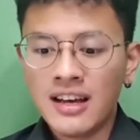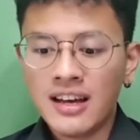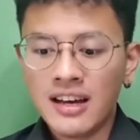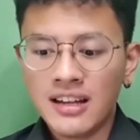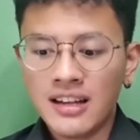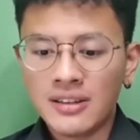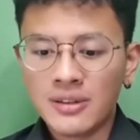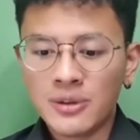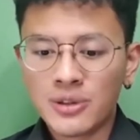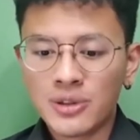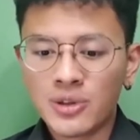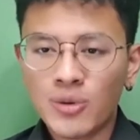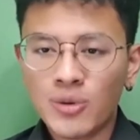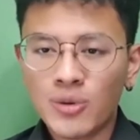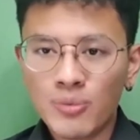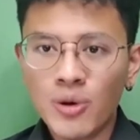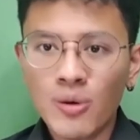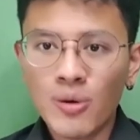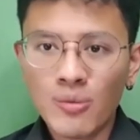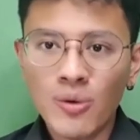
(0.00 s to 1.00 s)
At gusto
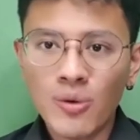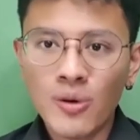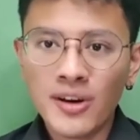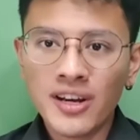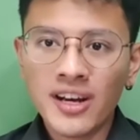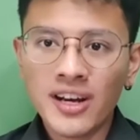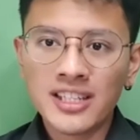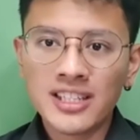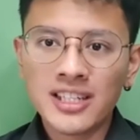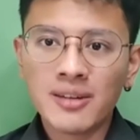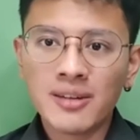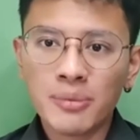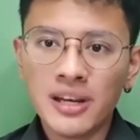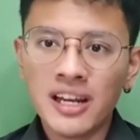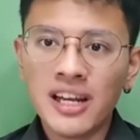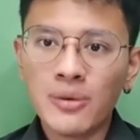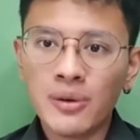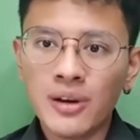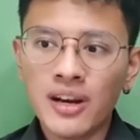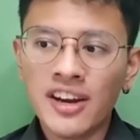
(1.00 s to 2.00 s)
ko pong gumawa ng isang
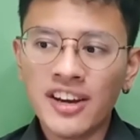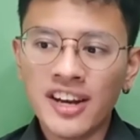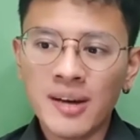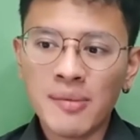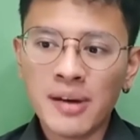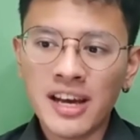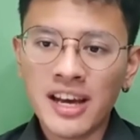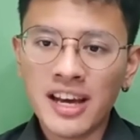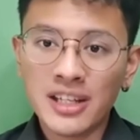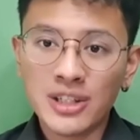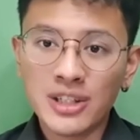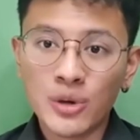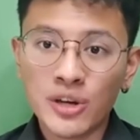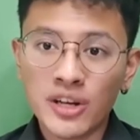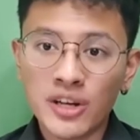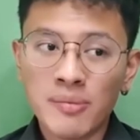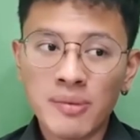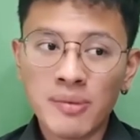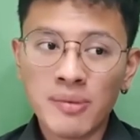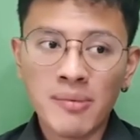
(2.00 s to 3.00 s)
pelikula na may
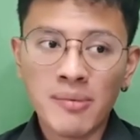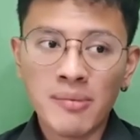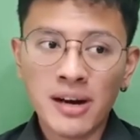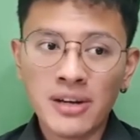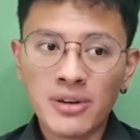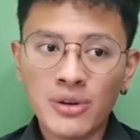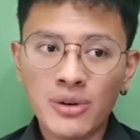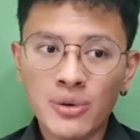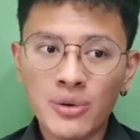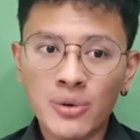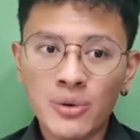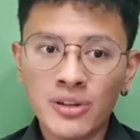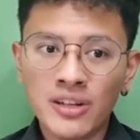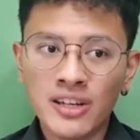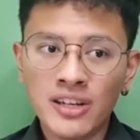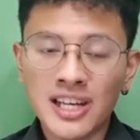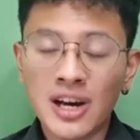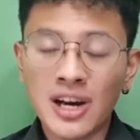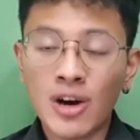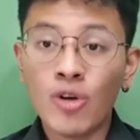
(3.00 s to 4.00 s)
enjoy ng mga manonood,
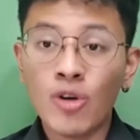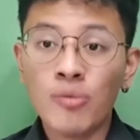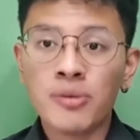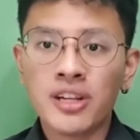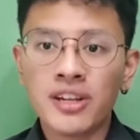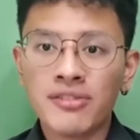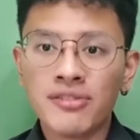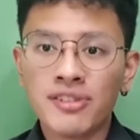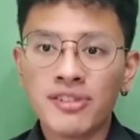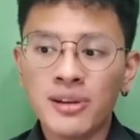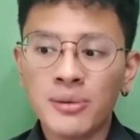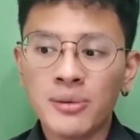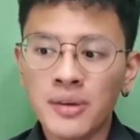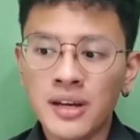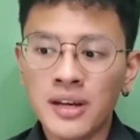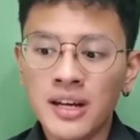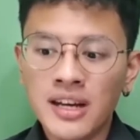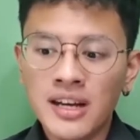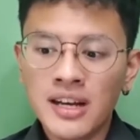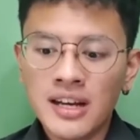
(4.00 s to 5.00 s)
isang comedy film,
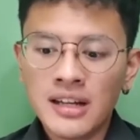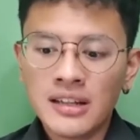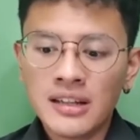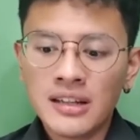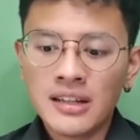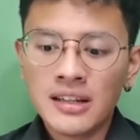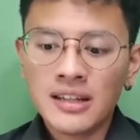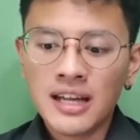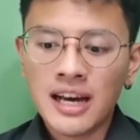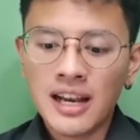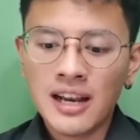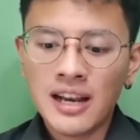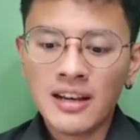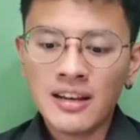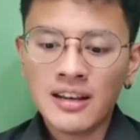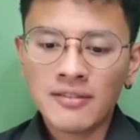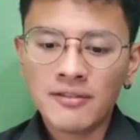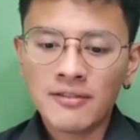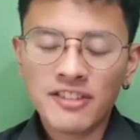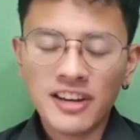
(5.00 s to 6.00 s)

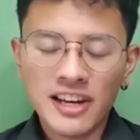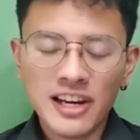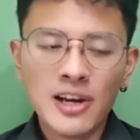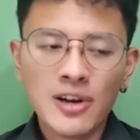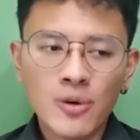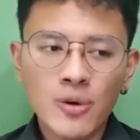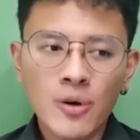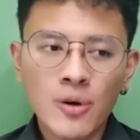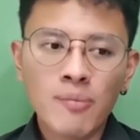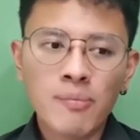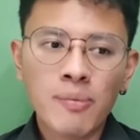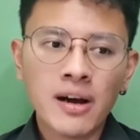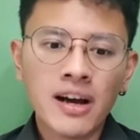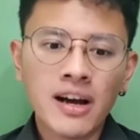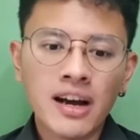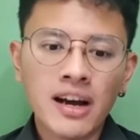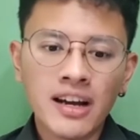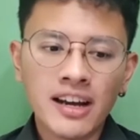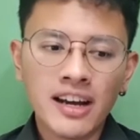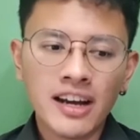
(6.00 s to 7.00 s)
dahil feeling ko kapag
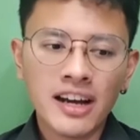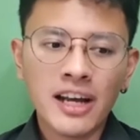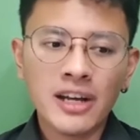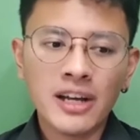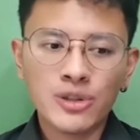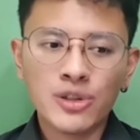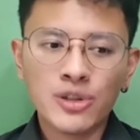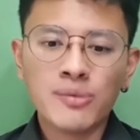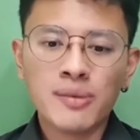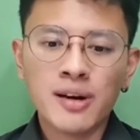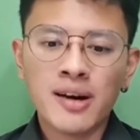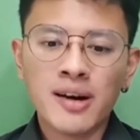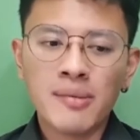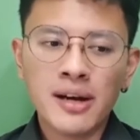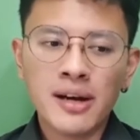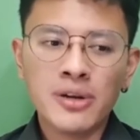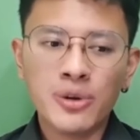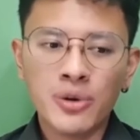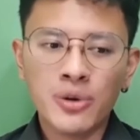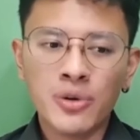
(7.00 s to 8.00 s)
ka nag enjoy yung mga
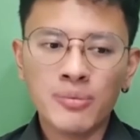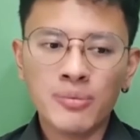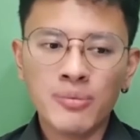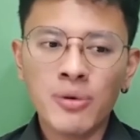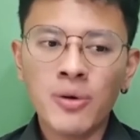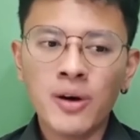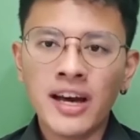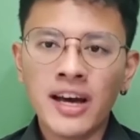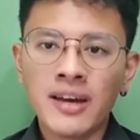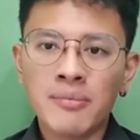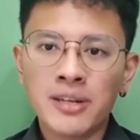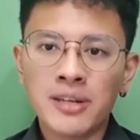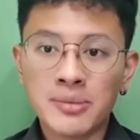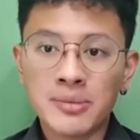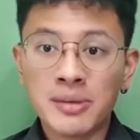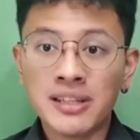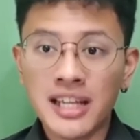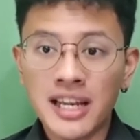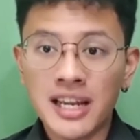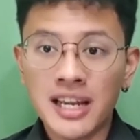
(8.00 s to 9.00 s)
manonood mo ay mas
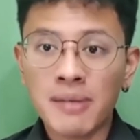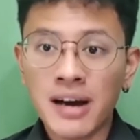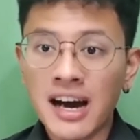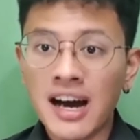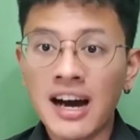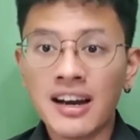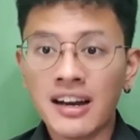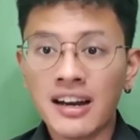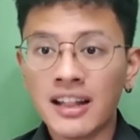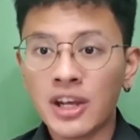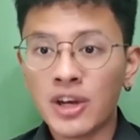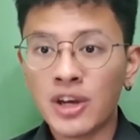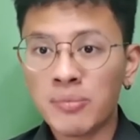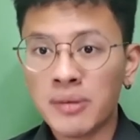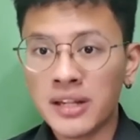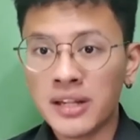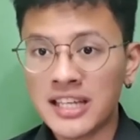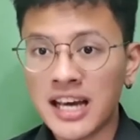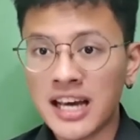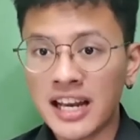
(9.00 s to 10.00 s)
madaling makakarating
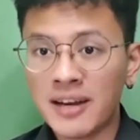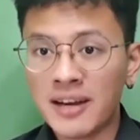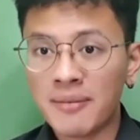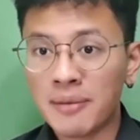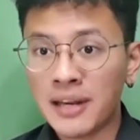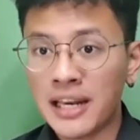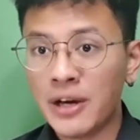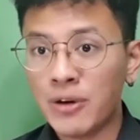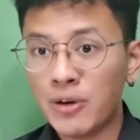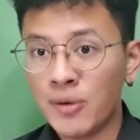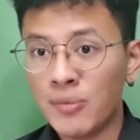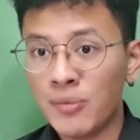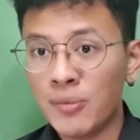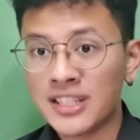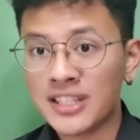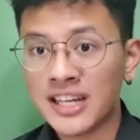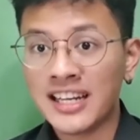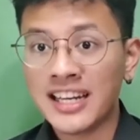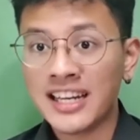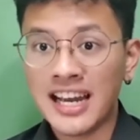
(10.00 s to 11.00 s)
yung mensahe ng pelikula mo
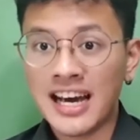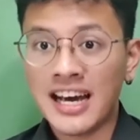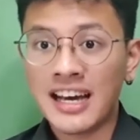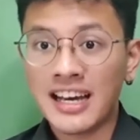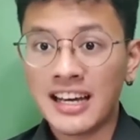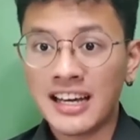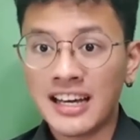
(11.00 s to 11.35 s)
sa kanila.